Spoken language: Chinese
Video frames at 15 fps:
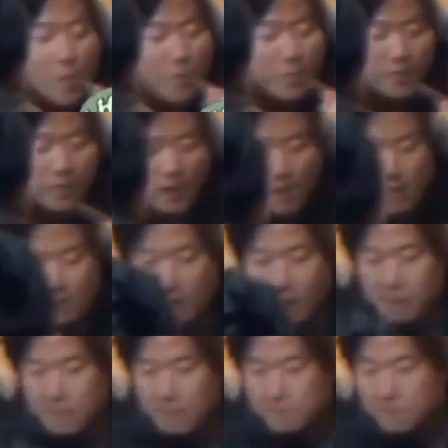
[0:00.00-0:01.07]
了广泛
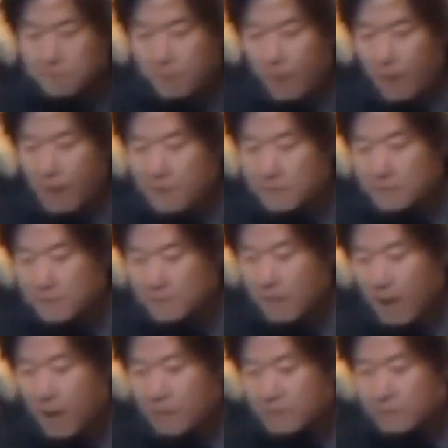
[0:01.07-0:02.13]
关注，粉丝们纷
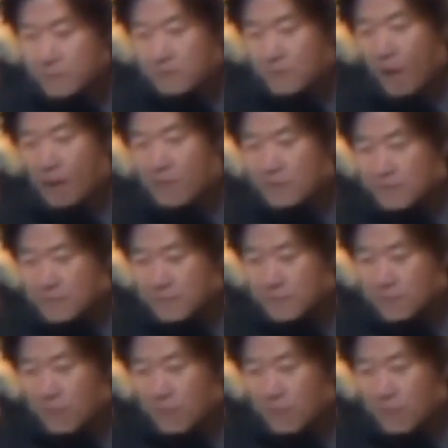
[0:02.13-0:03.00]
纷表示十分期待。